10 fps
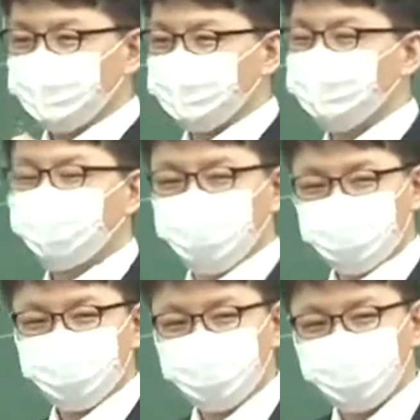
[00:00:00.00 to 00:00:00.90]
일을 안
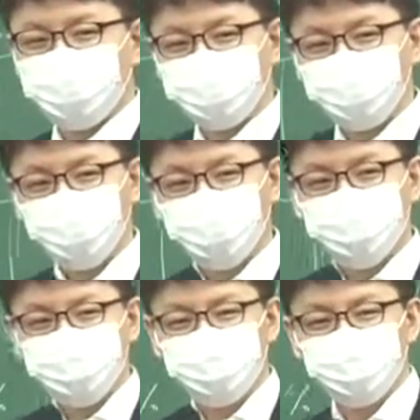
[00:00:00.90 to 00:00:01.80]
하니까 관리
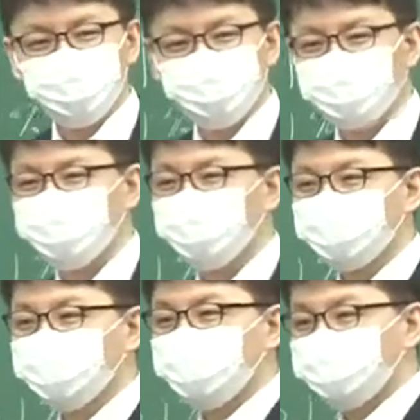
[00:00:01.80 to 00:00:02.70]
감독하면서 보상
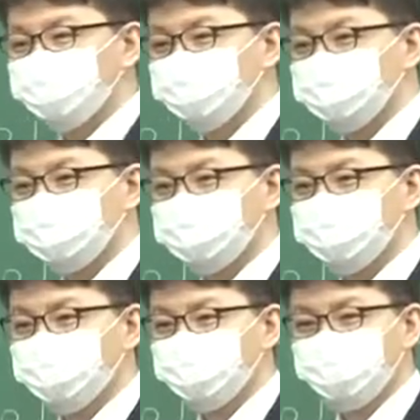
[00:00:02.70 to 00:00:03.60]
성과금 주는 거예요.
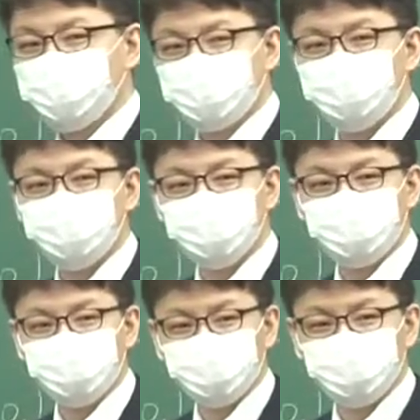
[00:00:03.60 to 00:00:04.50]
일
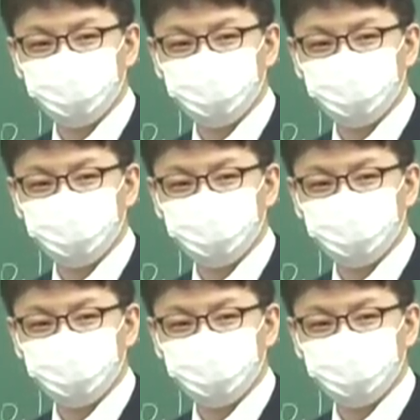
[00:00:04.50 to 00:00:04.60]
시키려고.